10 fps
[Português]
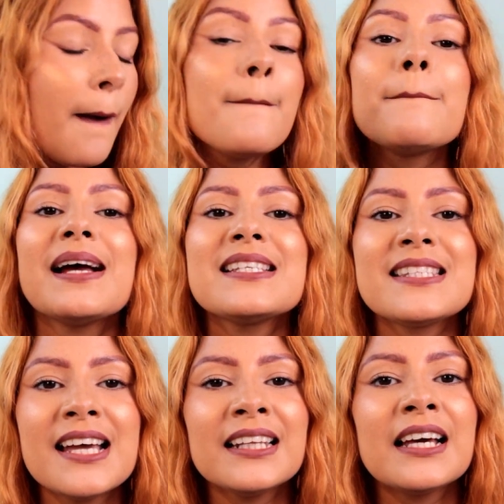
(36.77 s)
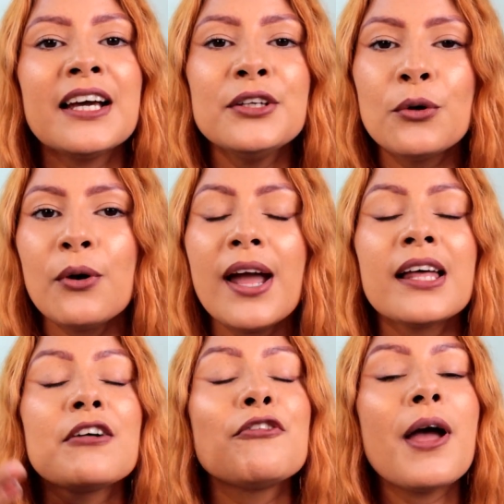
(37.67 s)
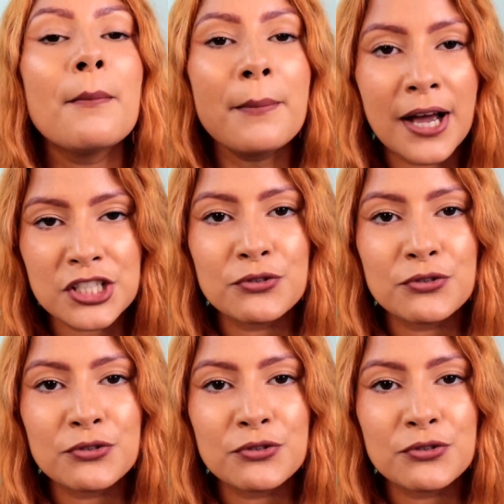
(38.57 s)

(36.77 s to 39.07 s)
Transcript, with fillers: mas ela ganhou, ela foi a mais